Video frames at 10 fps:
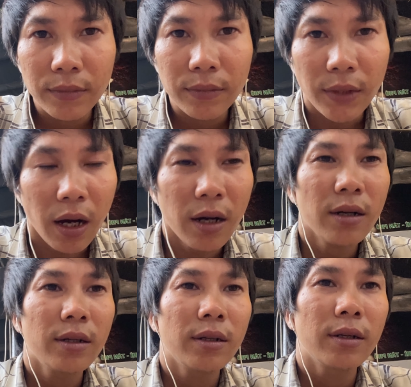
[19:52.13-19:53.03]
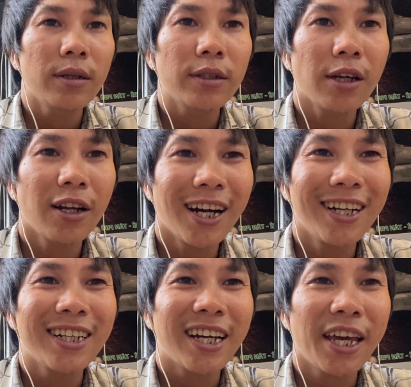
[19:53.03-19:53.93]
đó cho nên
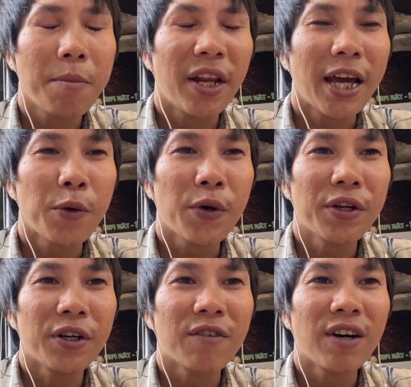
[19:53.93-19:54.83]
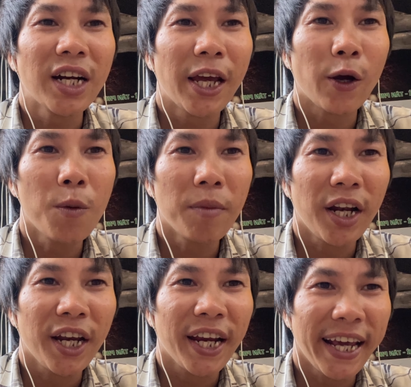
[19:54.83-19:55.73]
khi mình giải quyết được cái vấn đề của mình
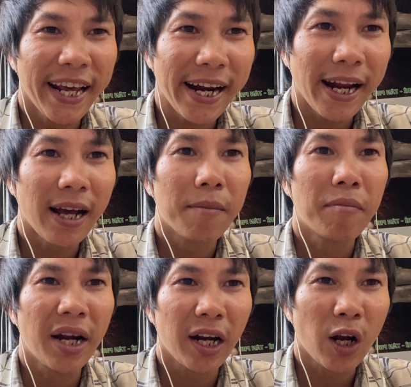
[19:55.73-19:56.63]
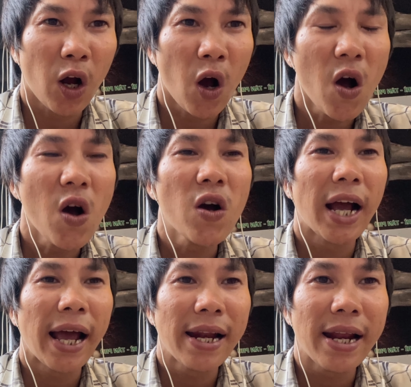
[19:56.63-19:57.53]
nghĩa rằng mình có
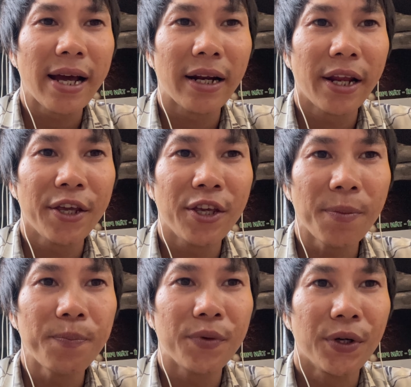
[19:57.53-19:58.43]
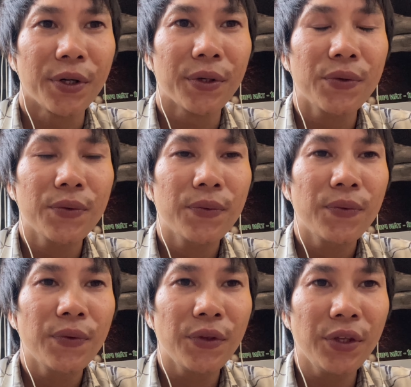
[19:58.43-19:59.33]
khả năng để giúp được
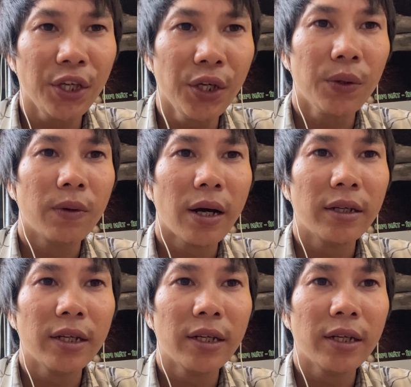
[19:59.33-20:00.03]
nhiều anh